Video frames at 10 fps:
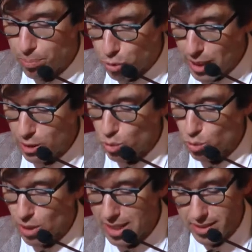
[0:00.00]
projetos
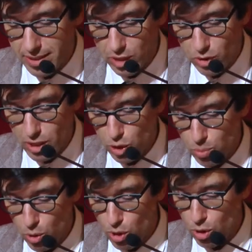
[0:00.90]
culturais e artísticos em
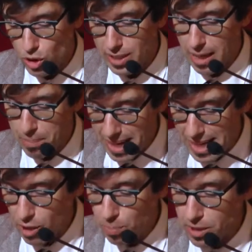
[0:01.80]
Lisboa, com destaque para a
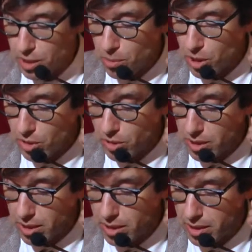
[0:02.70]
Carta do Património
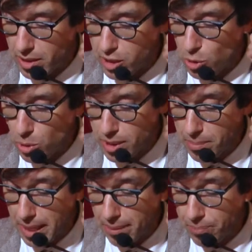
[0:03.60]
de, de Lisboa
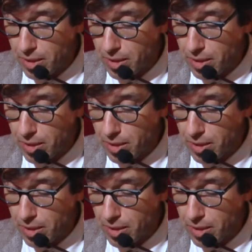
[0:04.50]
também.